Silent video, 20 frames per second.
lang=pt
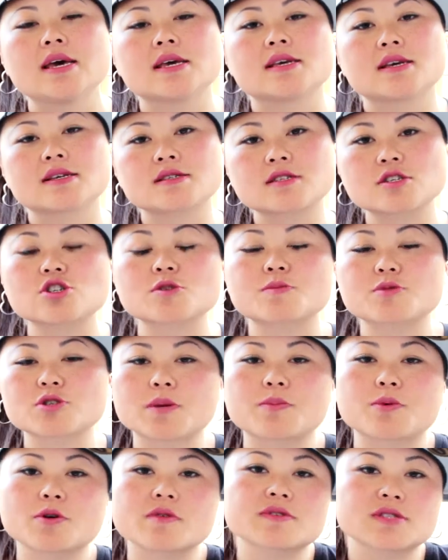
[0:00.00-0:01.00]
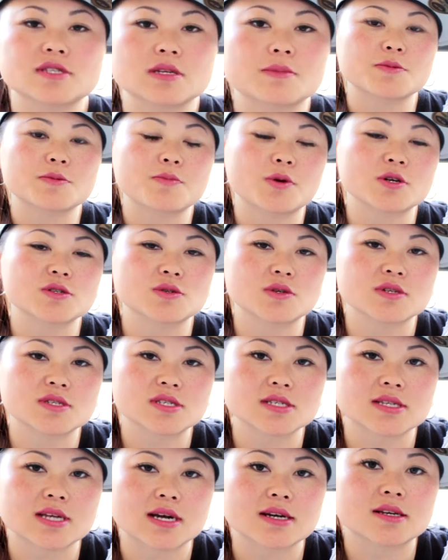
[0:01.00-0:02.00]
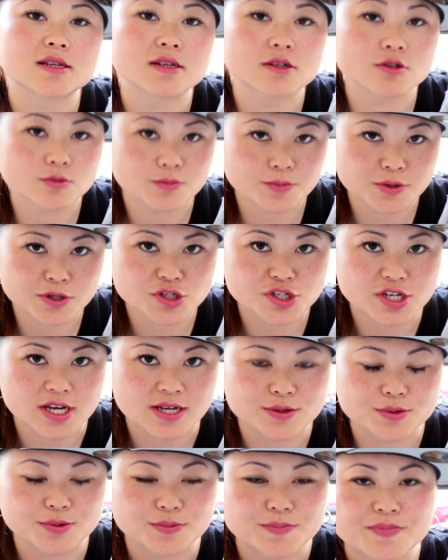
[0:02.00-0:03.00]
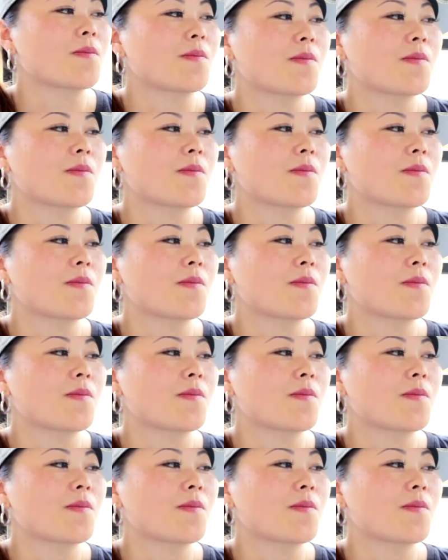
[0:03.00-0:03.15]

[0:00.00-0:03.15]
E esse tipo de apoio você pode solicitar criando um projeto.